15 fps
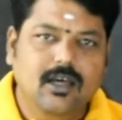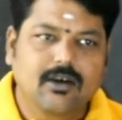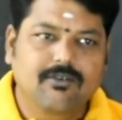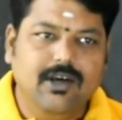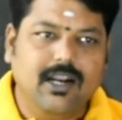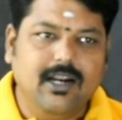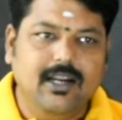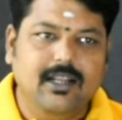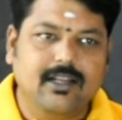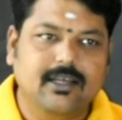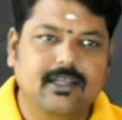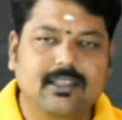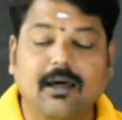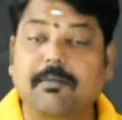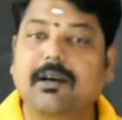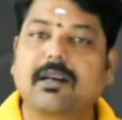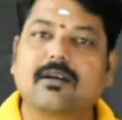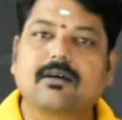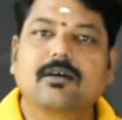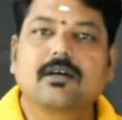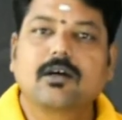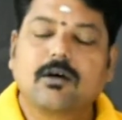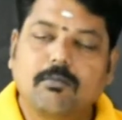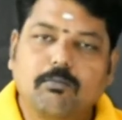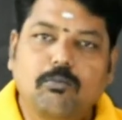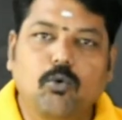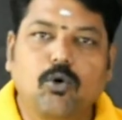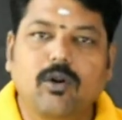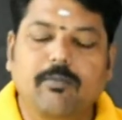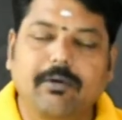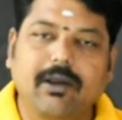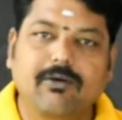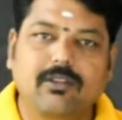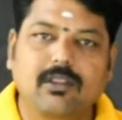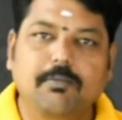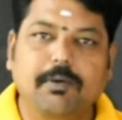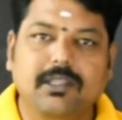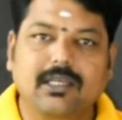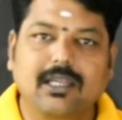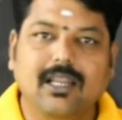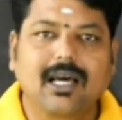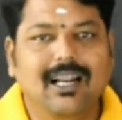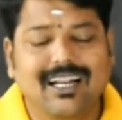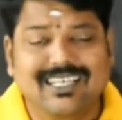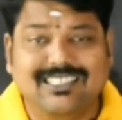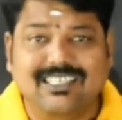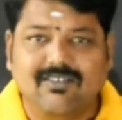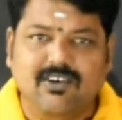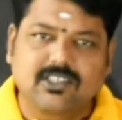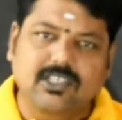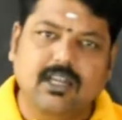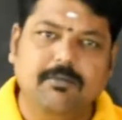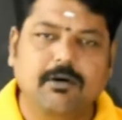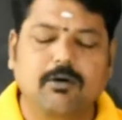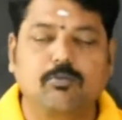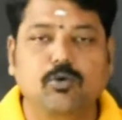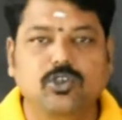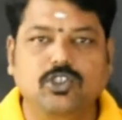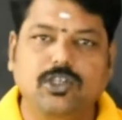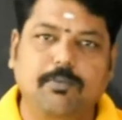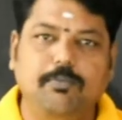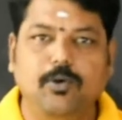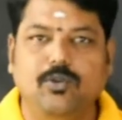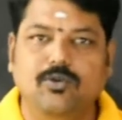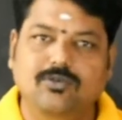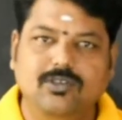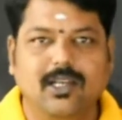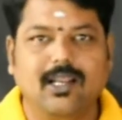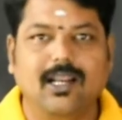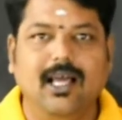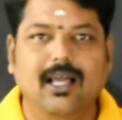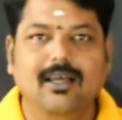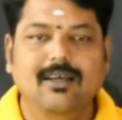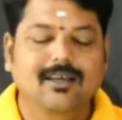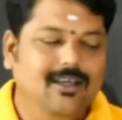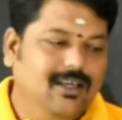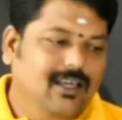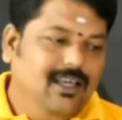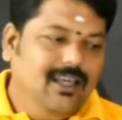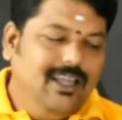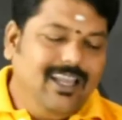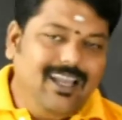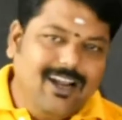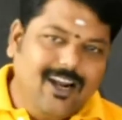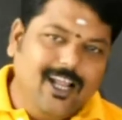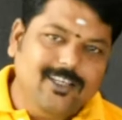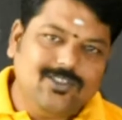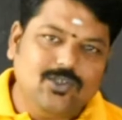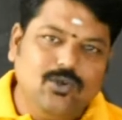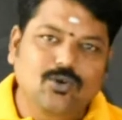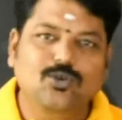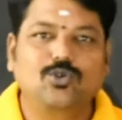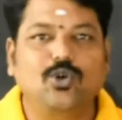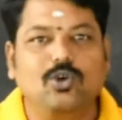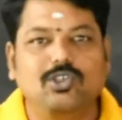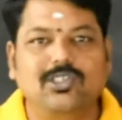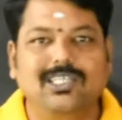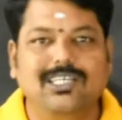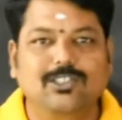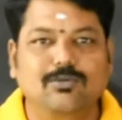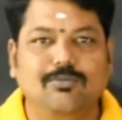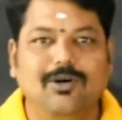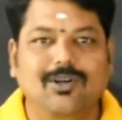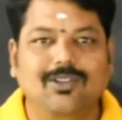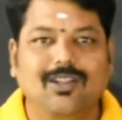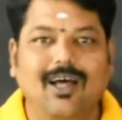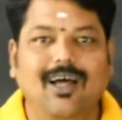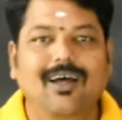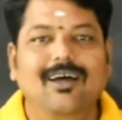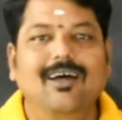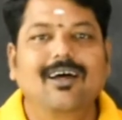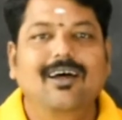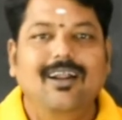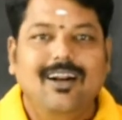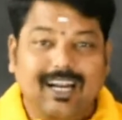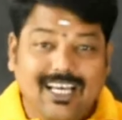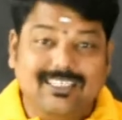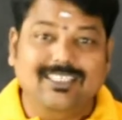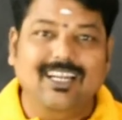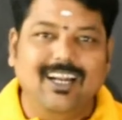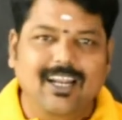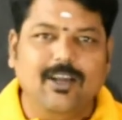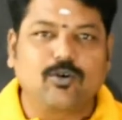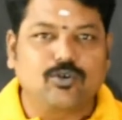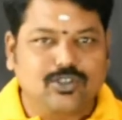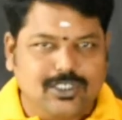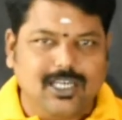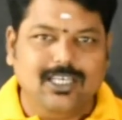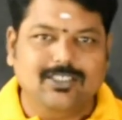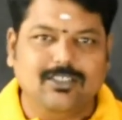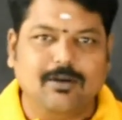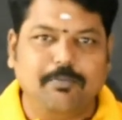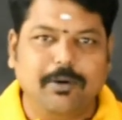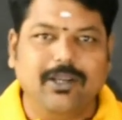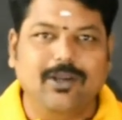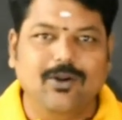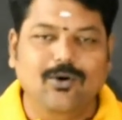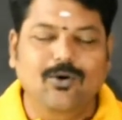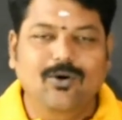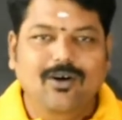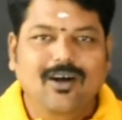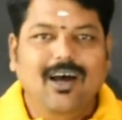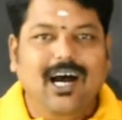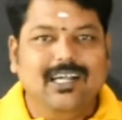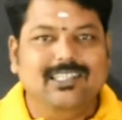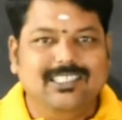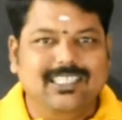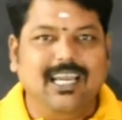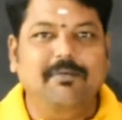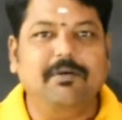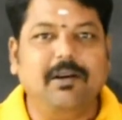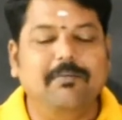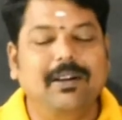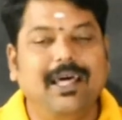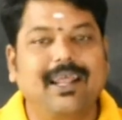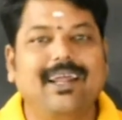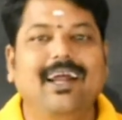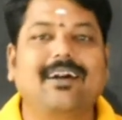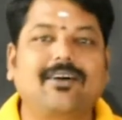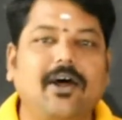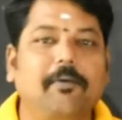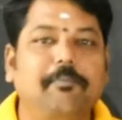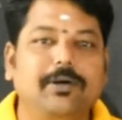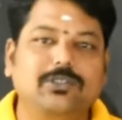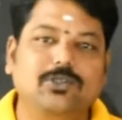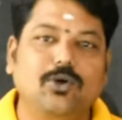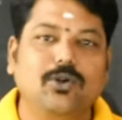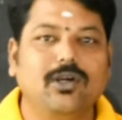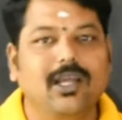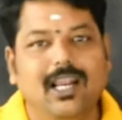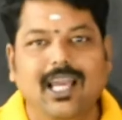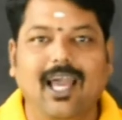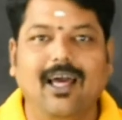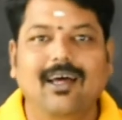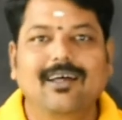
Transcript: வேறு என்ன இருக்குது தமிழ் மூணுமே வந்து பார்த்திங்கன்னா லெசன் வைஸாக நம்ம முடிச்சிட்டா போதும் சரிங்களா இங்கிலீஷும் சோசியல் சயின்ஸும் மட்டும்தான் லெசன்லேயும் கொஸ்டின் ஆன்சர் படிக்கணும் அட் த சேம் டைம் நிறைய டாபிக்ஸும் இருக்குது இல்லையா